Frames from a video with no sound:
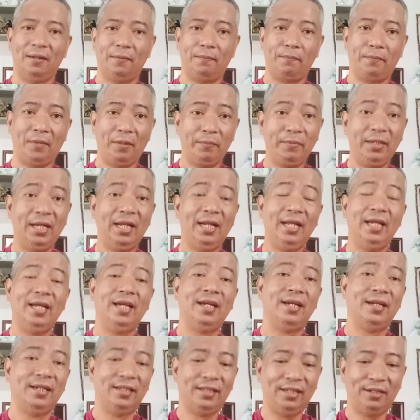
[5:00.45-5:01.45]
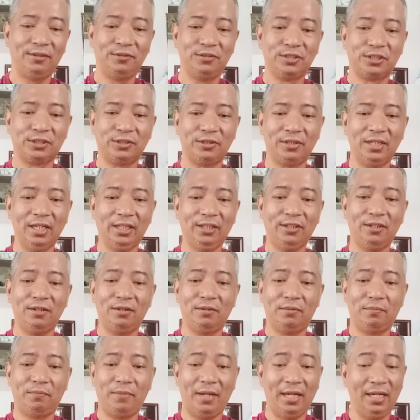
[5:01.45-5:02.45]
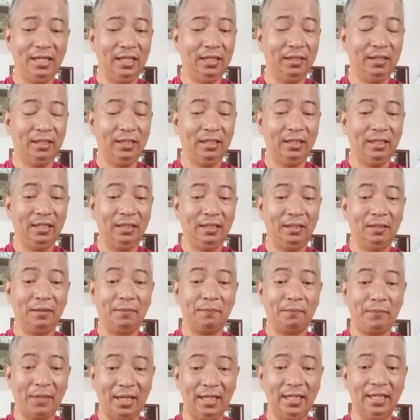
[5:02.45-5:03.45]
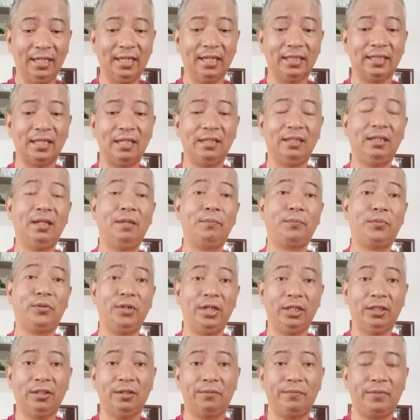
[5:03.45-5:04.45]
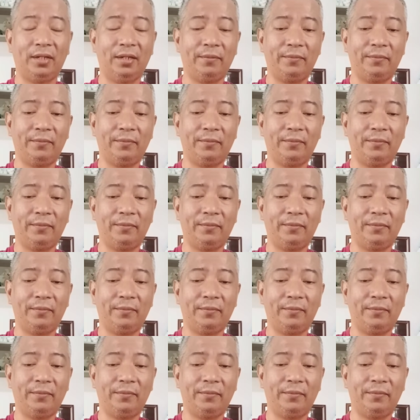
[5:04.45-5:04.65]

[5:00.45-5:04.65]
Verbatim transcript: mamili ng husto rito. Pali, balikatan din po ito mga